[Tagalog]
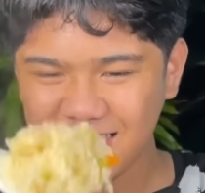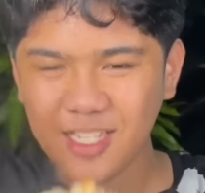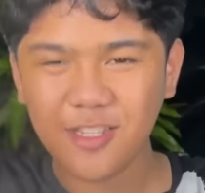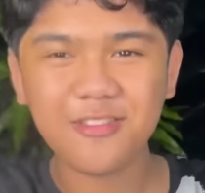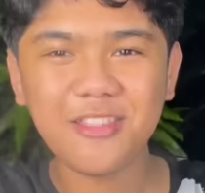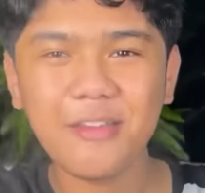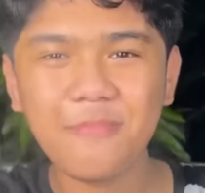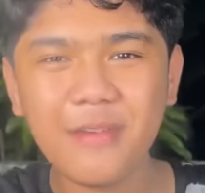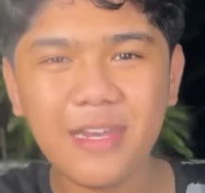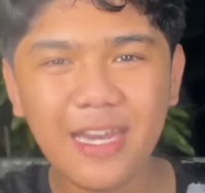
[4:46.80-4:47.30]
so,
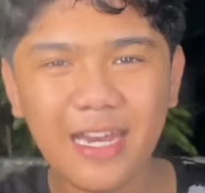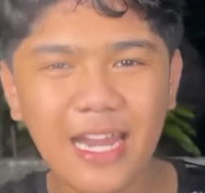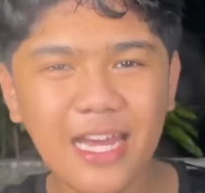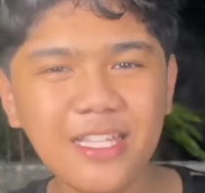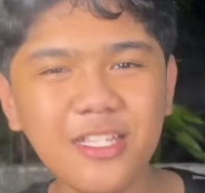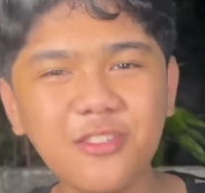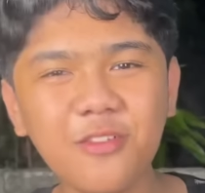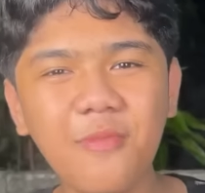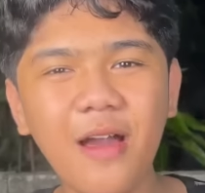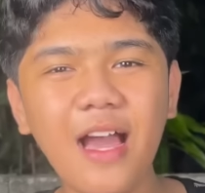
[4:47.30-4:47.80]
tikman na
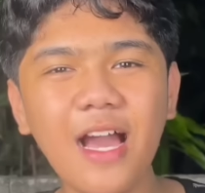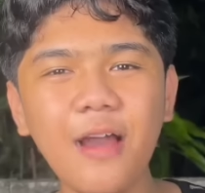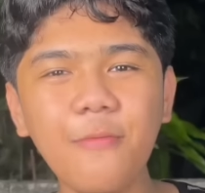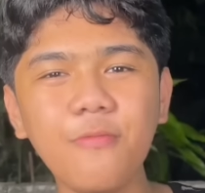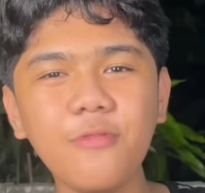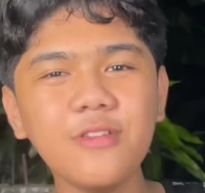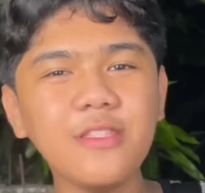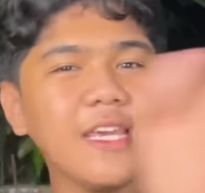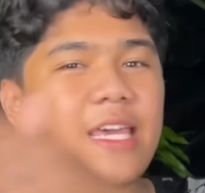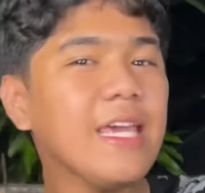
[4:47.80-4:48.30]
natin ito mga
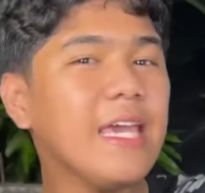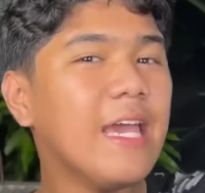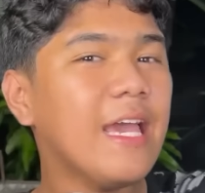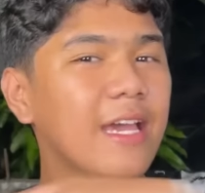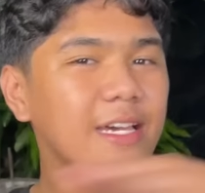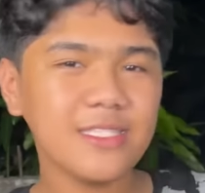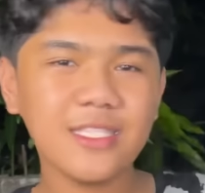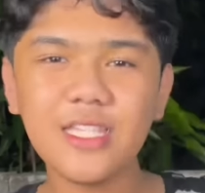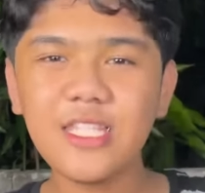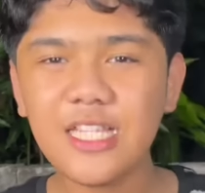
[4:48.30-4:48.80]
kapudi.
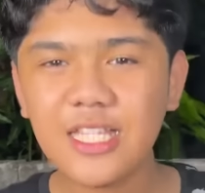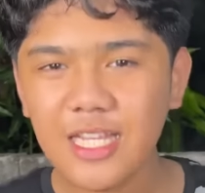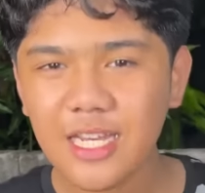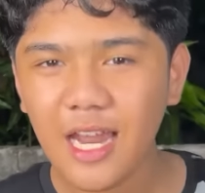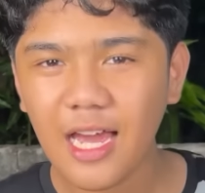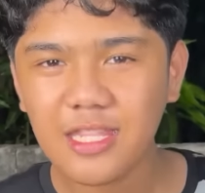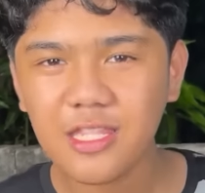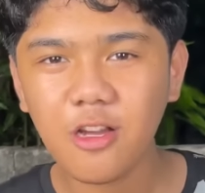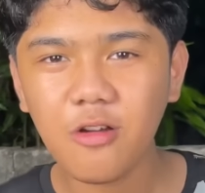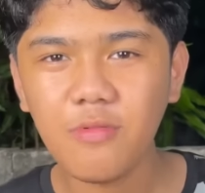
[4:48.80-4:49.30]
Titignan
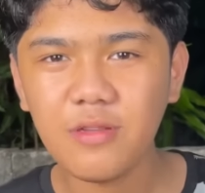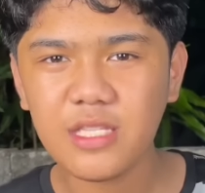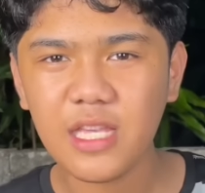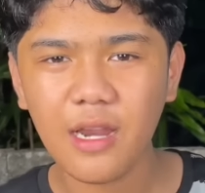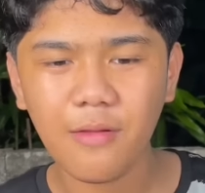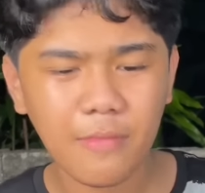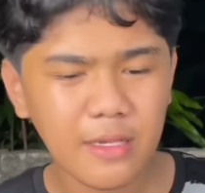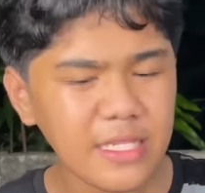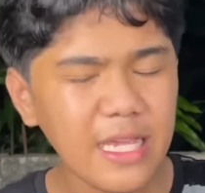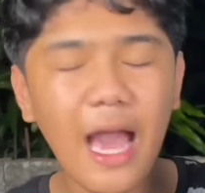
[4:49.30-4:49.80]
natin kung
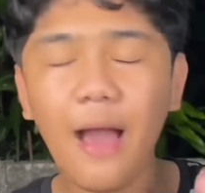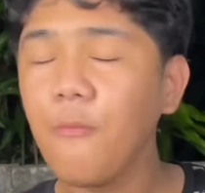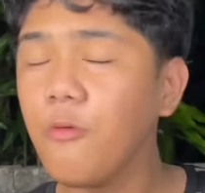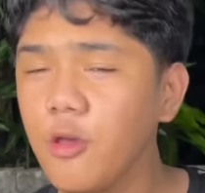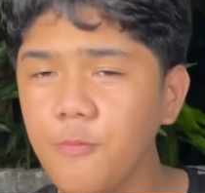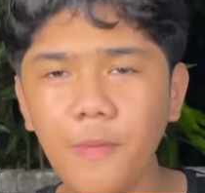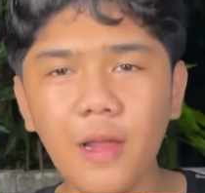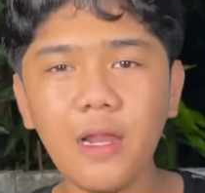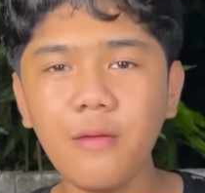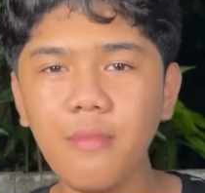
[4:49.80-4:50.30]
masarap. Kasi
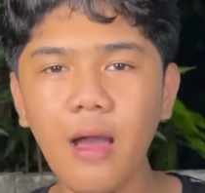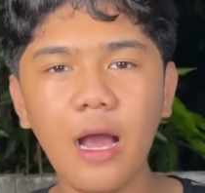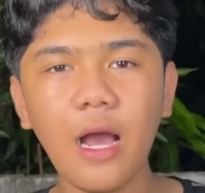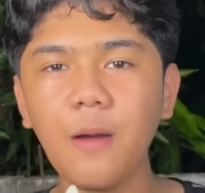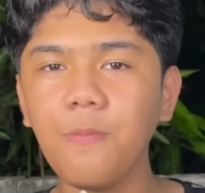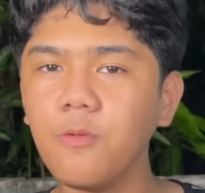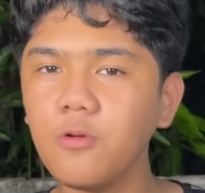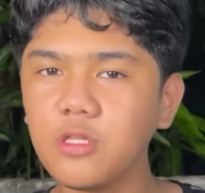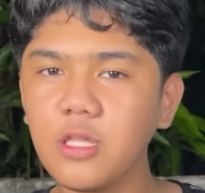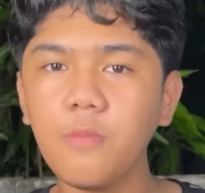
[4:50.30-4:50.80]
amoy pala
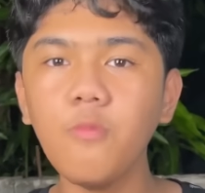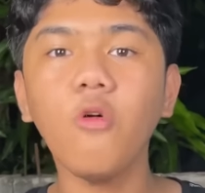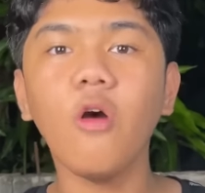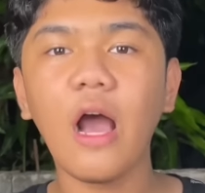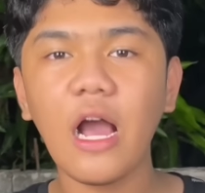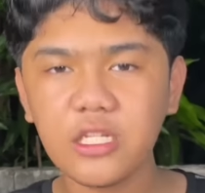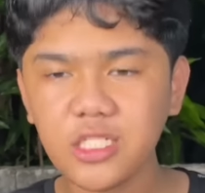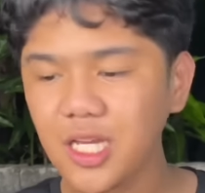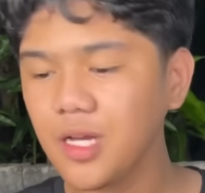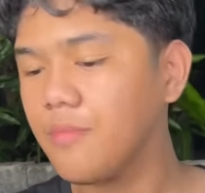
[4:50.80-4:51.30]
mga kapudi.
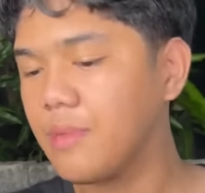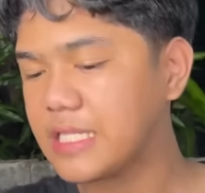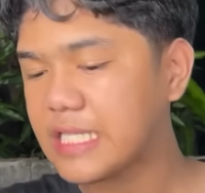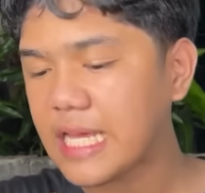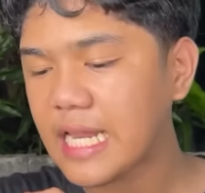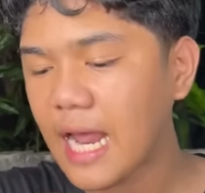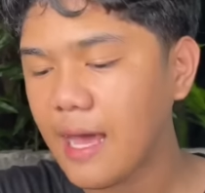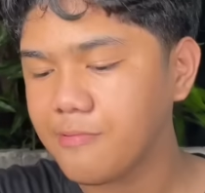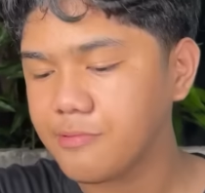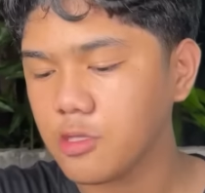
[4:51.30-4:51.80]
Mukha siyang
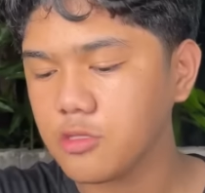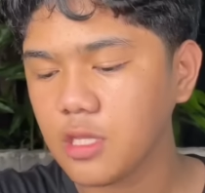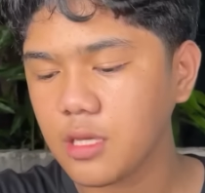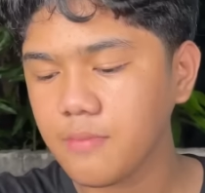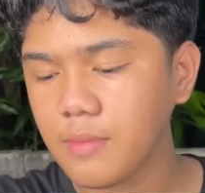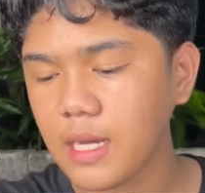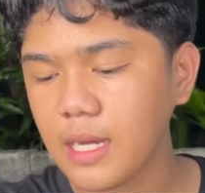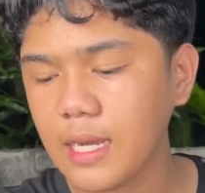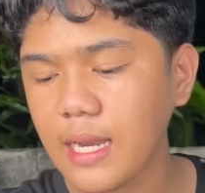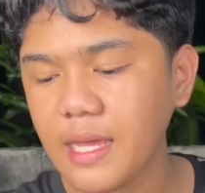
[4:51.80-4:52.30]
masarap. So,
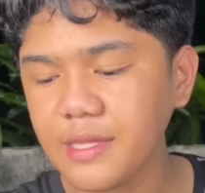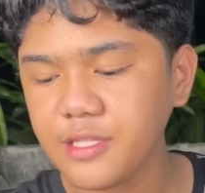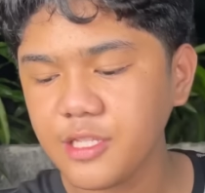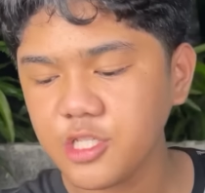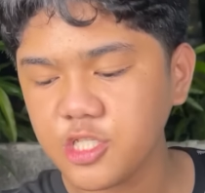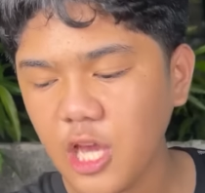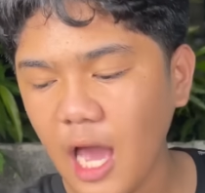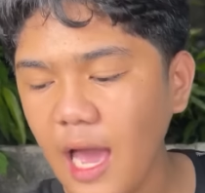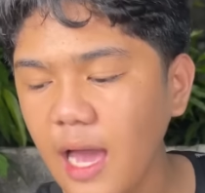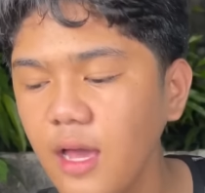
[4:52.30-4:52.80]
tikman na
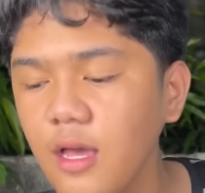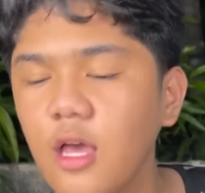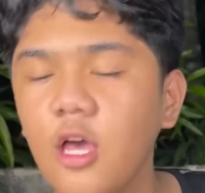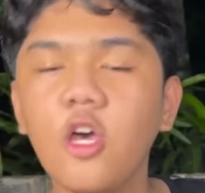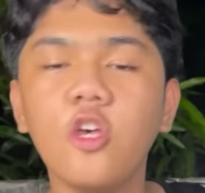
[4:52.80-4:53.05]
natin siya.